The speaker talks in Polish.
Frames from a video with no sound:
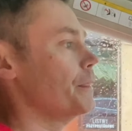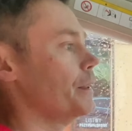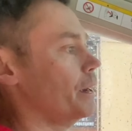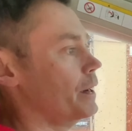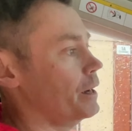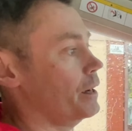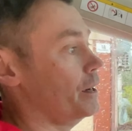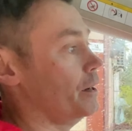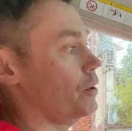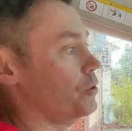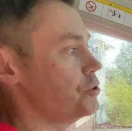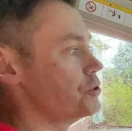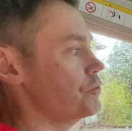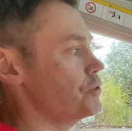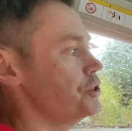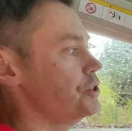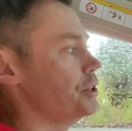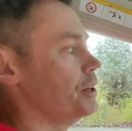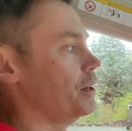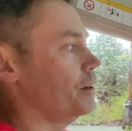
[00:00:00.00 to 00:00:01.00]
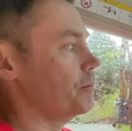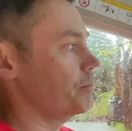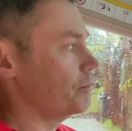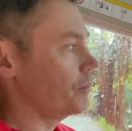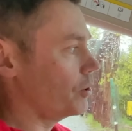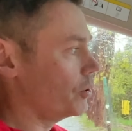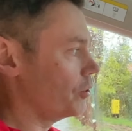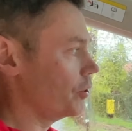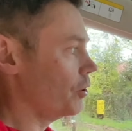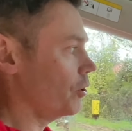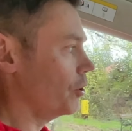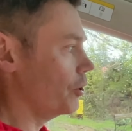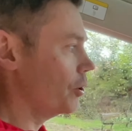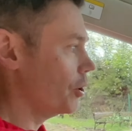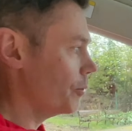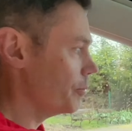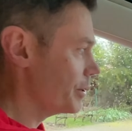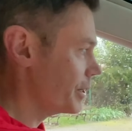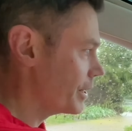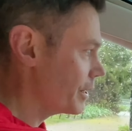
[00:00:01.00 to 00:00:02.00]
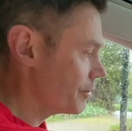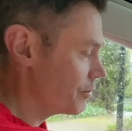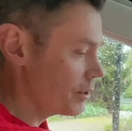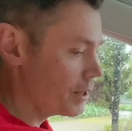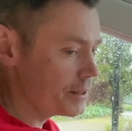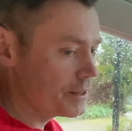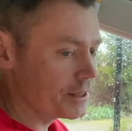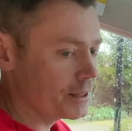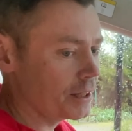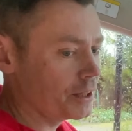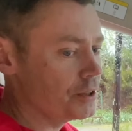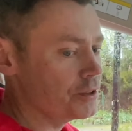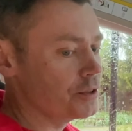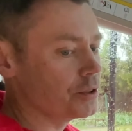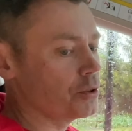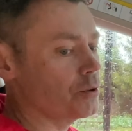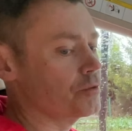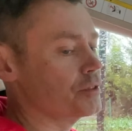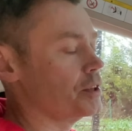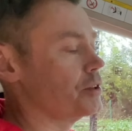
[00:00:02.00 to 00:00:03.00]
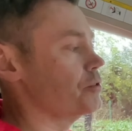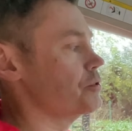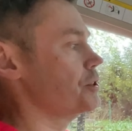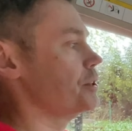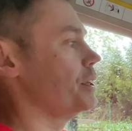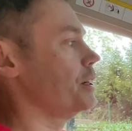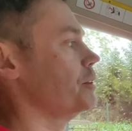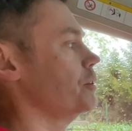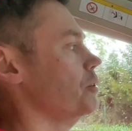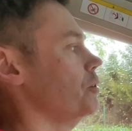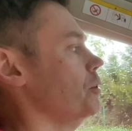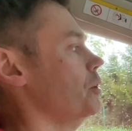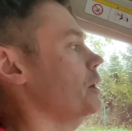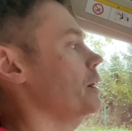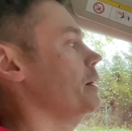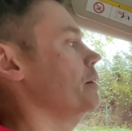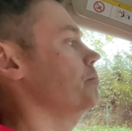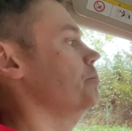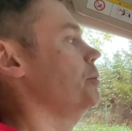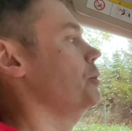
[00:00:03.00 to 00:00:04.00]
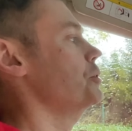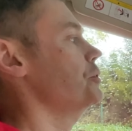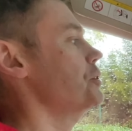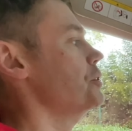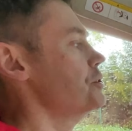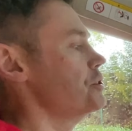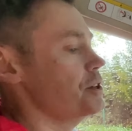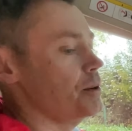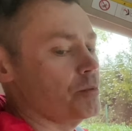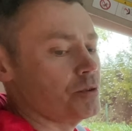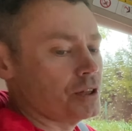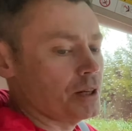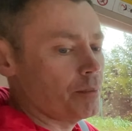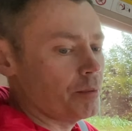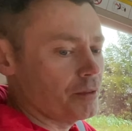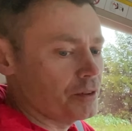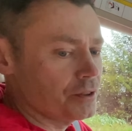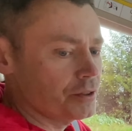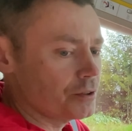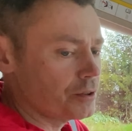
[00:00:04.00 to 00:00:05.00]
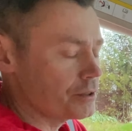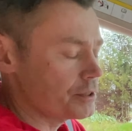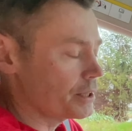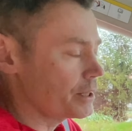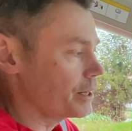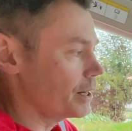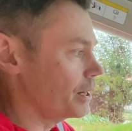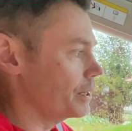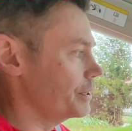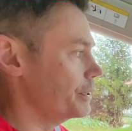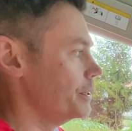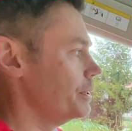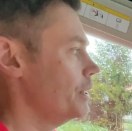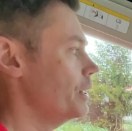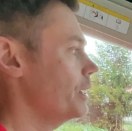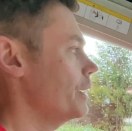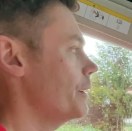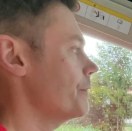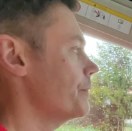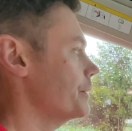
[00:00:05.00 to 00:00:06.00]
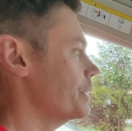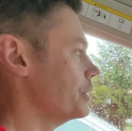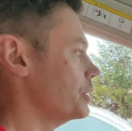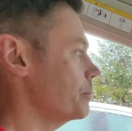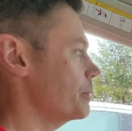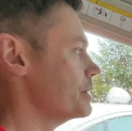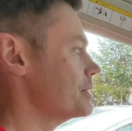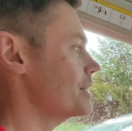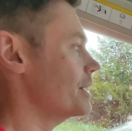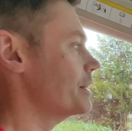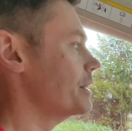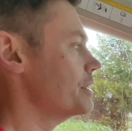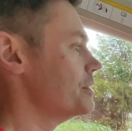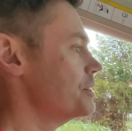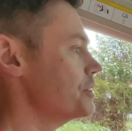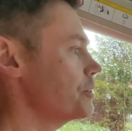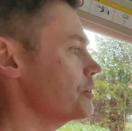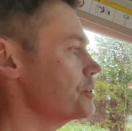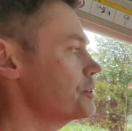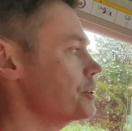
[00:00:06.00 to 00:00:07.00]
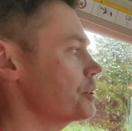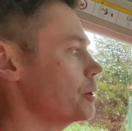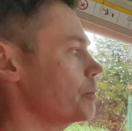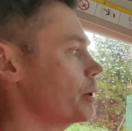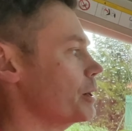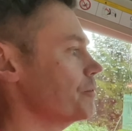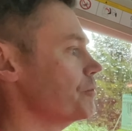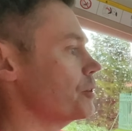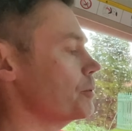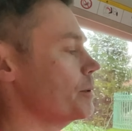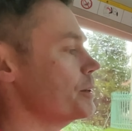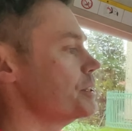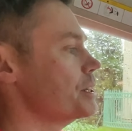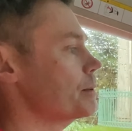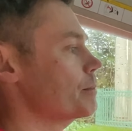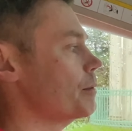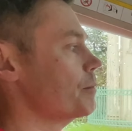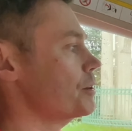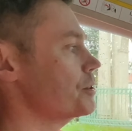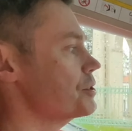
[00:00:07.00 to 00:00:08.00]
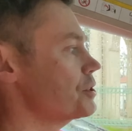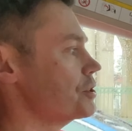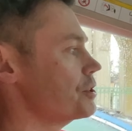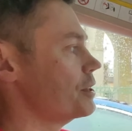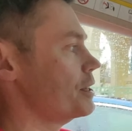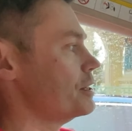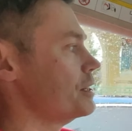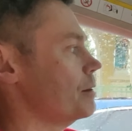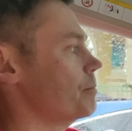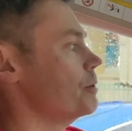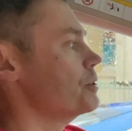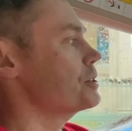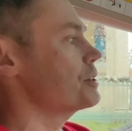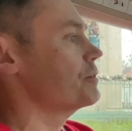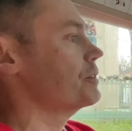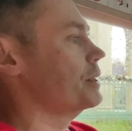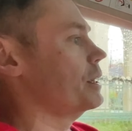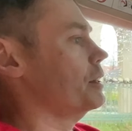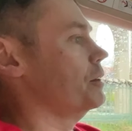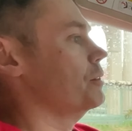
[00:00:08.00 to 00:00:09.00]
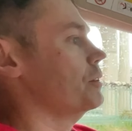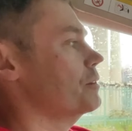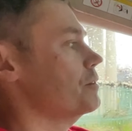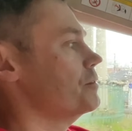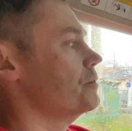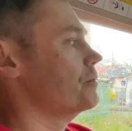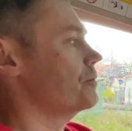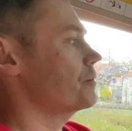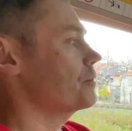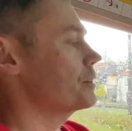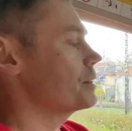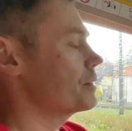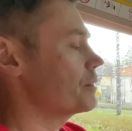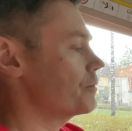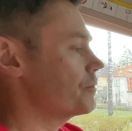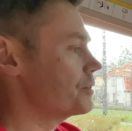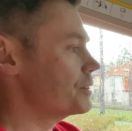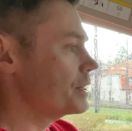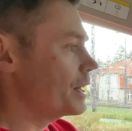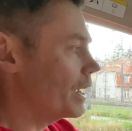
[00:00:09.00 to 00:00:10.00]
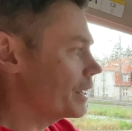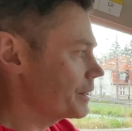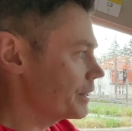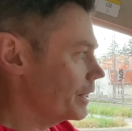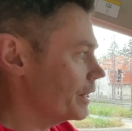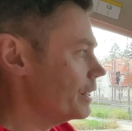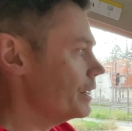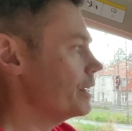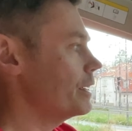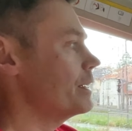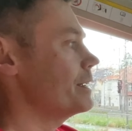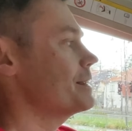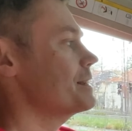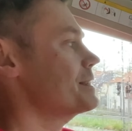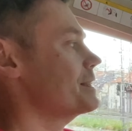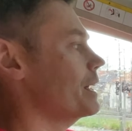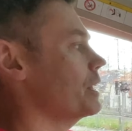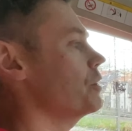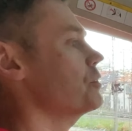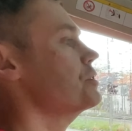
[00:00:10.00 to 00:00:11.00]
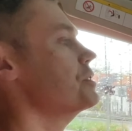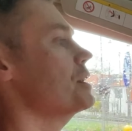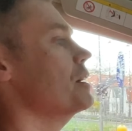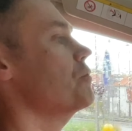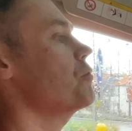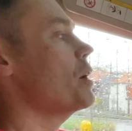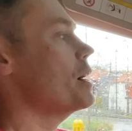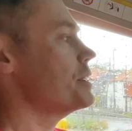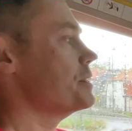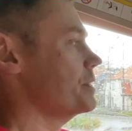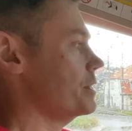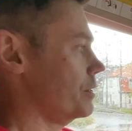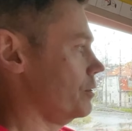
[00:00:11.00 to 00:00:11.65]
E, oczywiście ogromne gratulacje dla Chińczyków za to, że tak to e, politycznie można powiedzieć rozegrali. Natomiast dla Tesli to jest niedobra informacja i mam nadzieję, że Tesla będzie w, stano, w, w stanie stanąć na własne